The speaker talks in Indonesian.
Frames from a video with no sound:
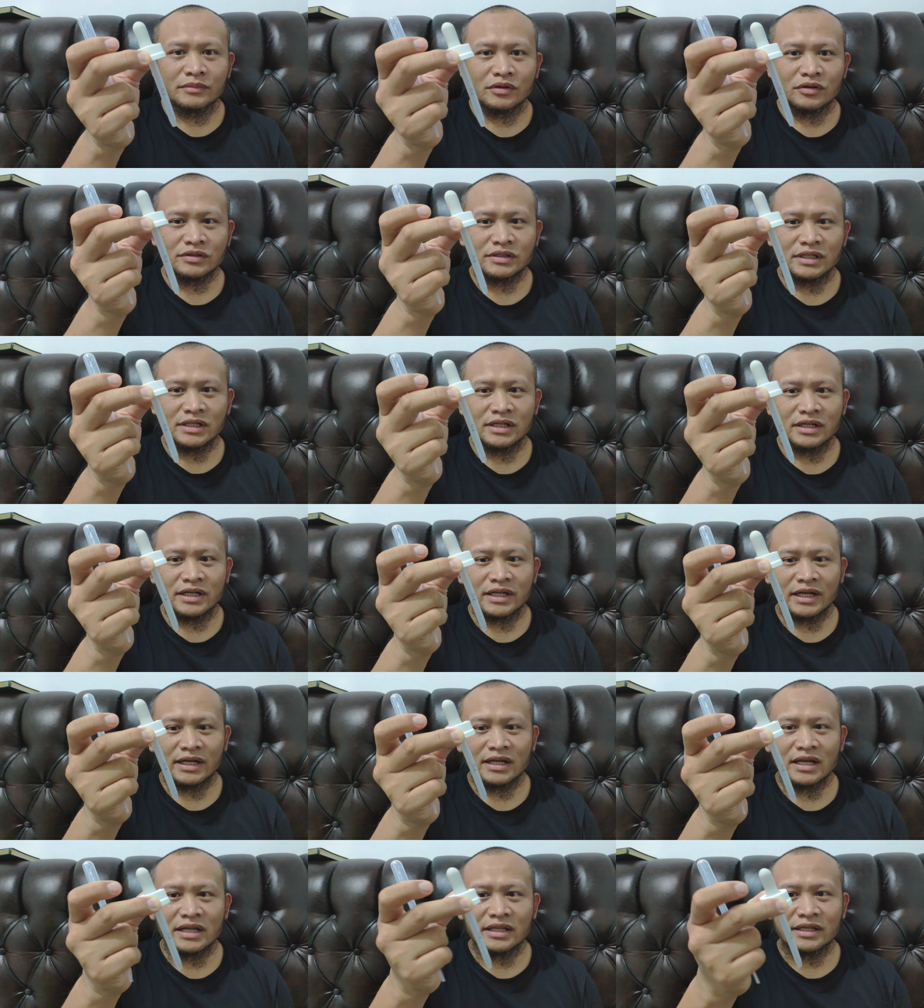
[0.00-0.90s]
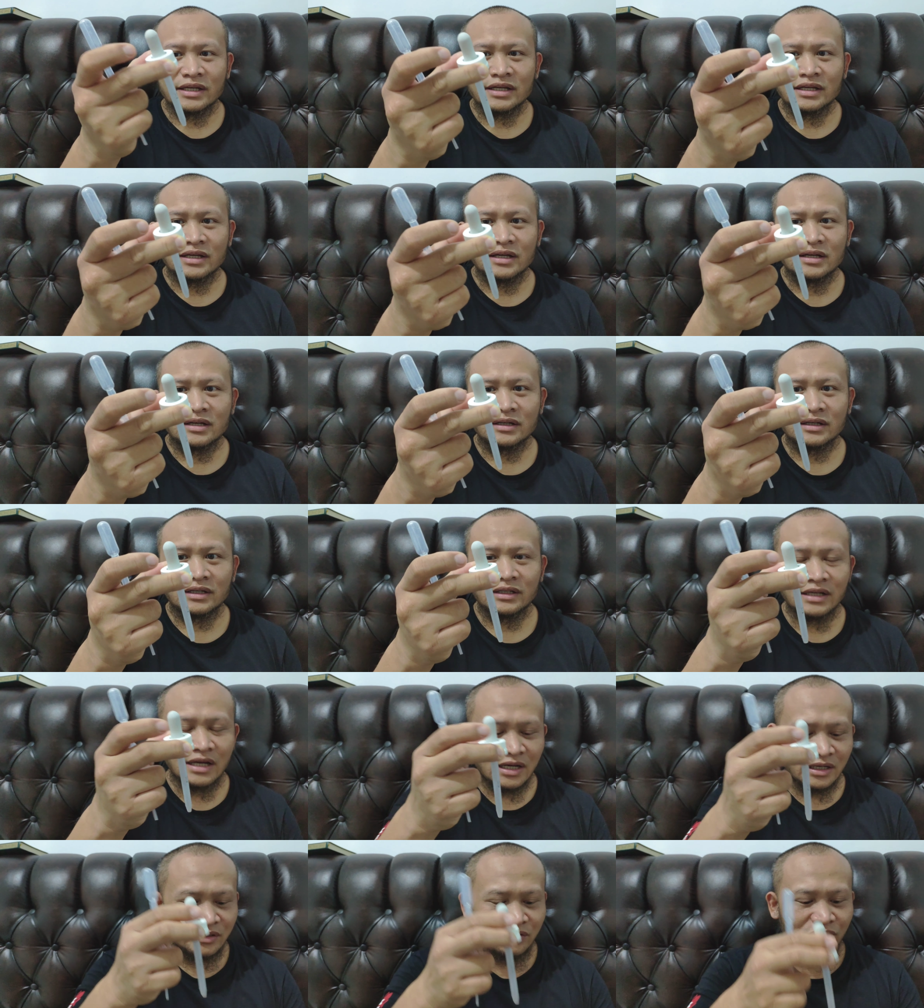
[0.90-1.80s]
minoxidil kriklannya ya
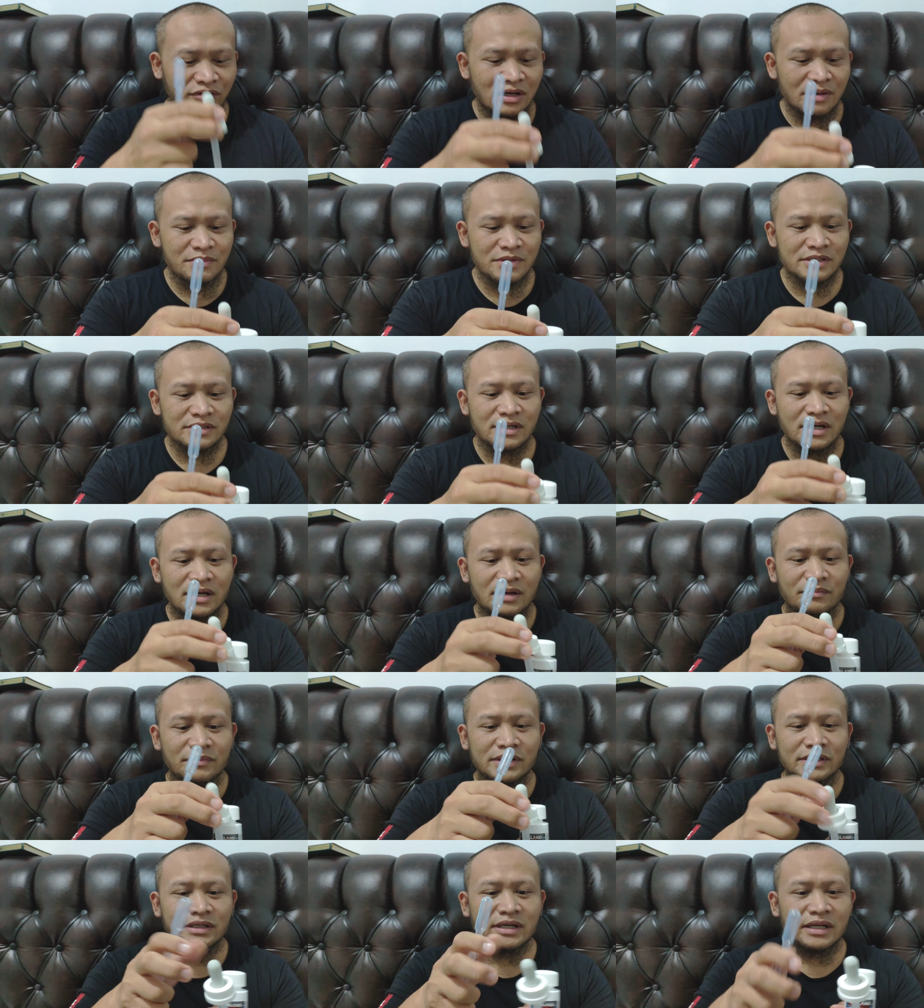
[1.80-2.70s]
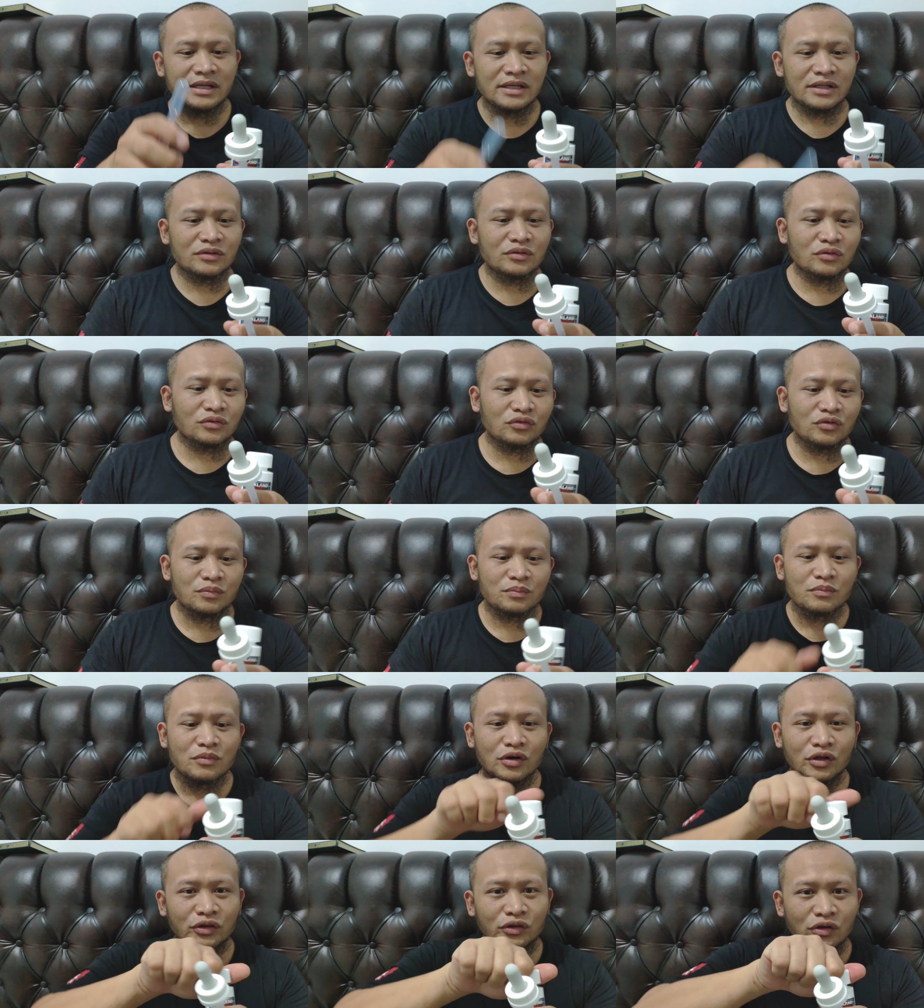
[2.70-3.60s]
yang juga bisa menjadi
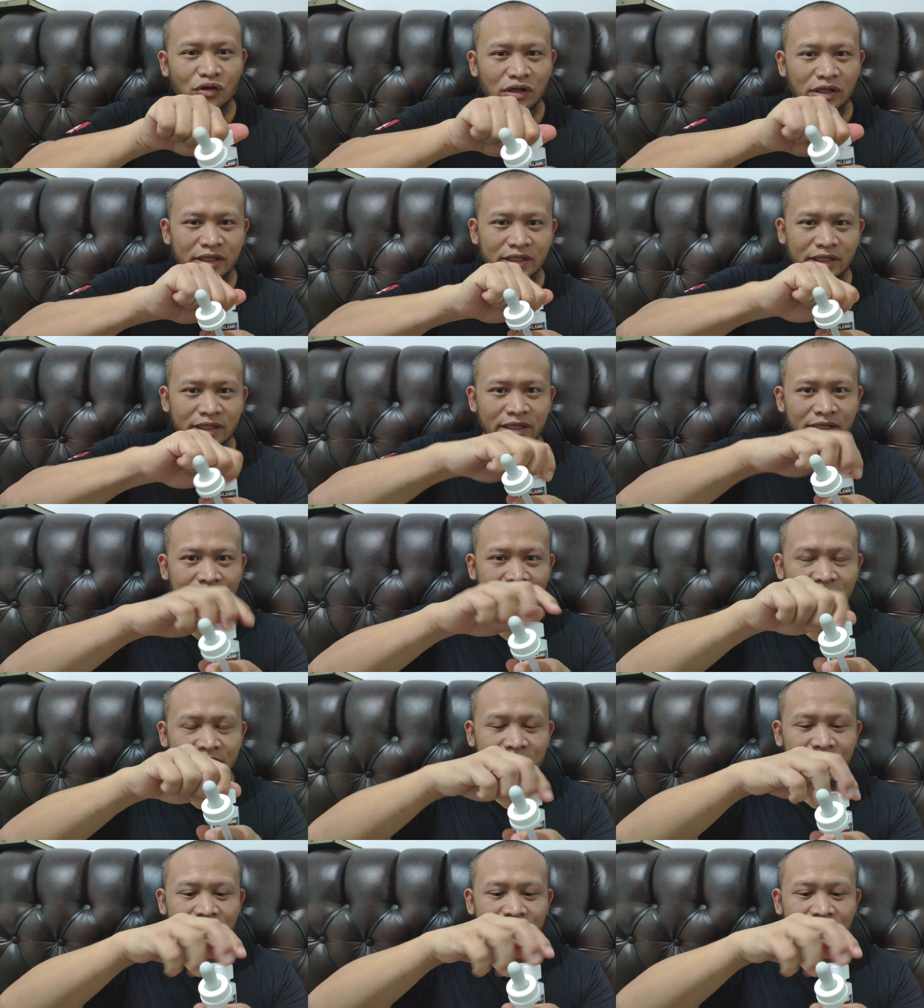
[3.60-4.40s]
tutup botol ini ya